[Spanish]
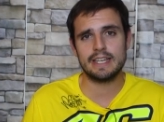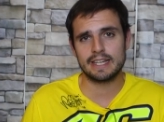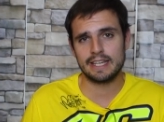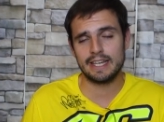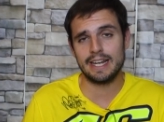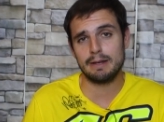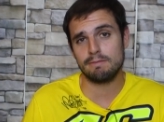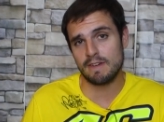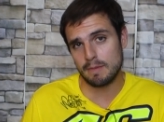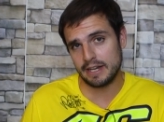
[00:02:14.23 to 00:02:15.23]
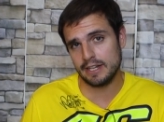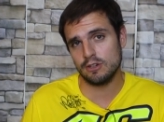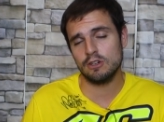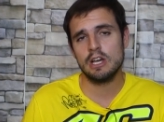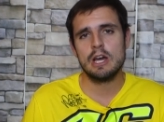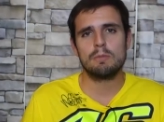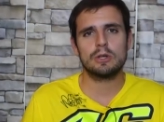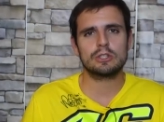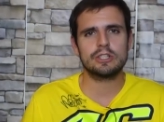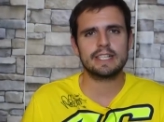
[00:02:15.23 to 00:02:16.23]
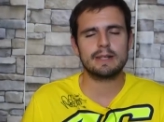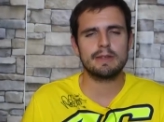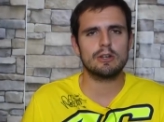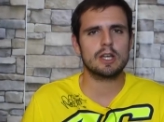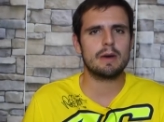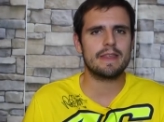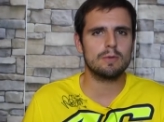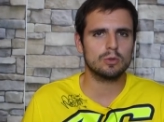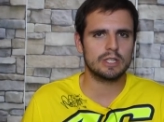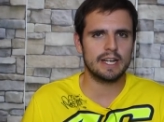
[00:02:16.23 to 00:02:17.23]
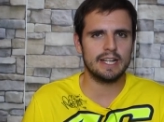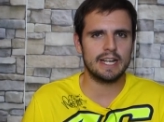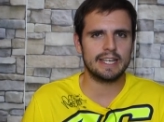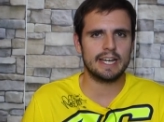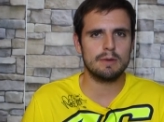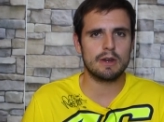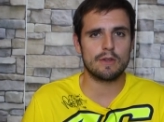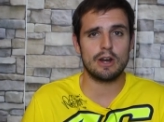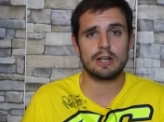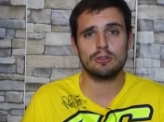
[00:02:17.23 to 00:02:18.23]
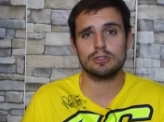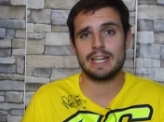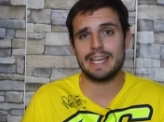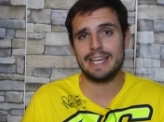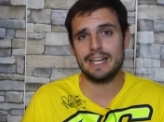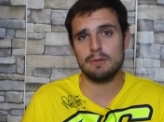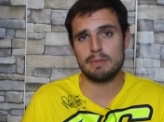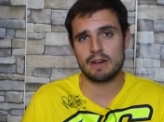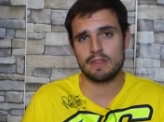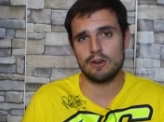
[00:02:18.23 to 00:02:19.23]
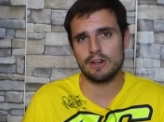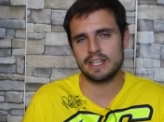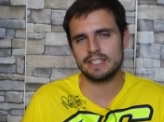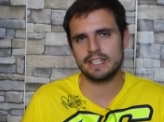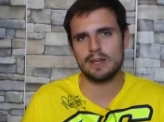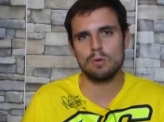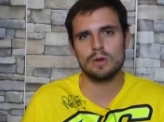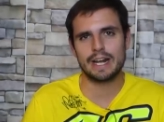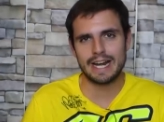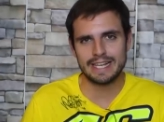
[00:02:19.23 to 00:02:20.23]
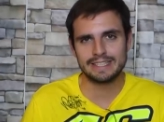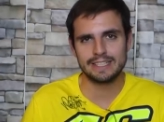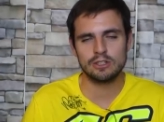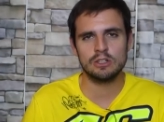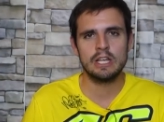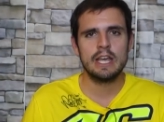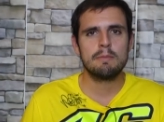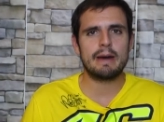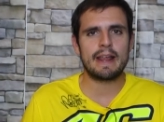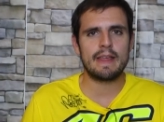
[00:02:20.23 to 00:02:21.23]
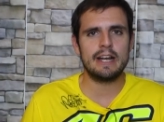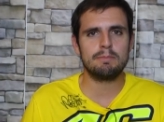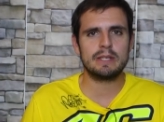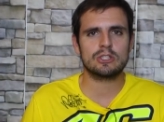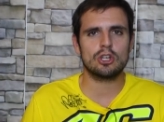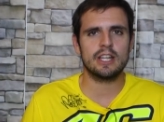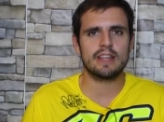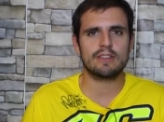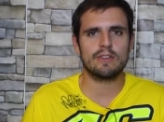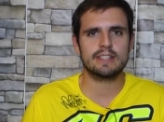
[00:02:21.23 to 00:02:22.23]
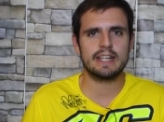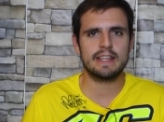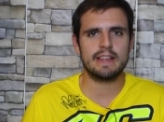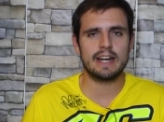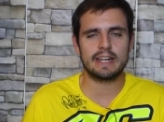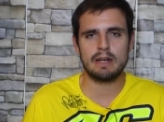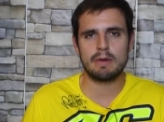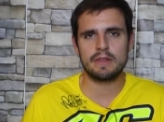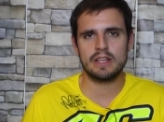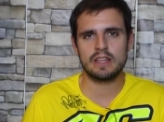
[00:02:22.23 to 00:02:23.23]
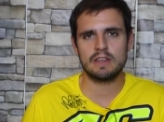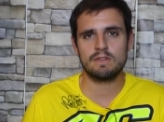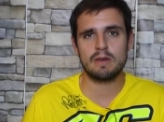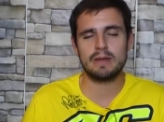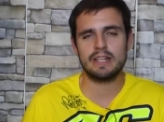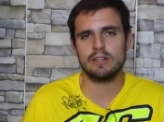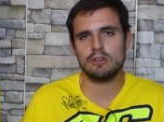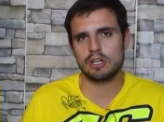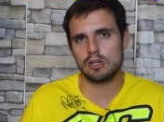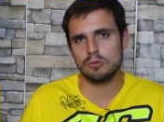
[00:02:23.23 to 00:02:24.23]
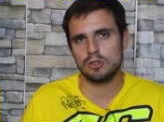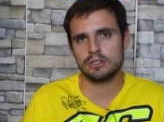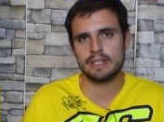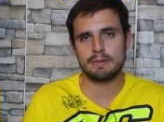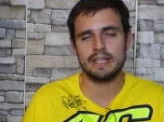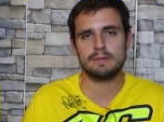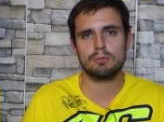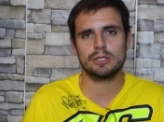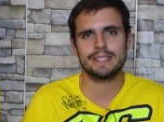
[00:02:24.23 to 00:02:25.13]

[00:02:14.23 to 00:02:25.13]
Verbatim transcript: ya que el femenino, pues hoy se ha sabido que va a debutar en la Liga Iberdrola contra el Barcelona. Así que un clásico para dar el pistoletazo de salida al Real Madrid eh, femenino, que como sabréis, pues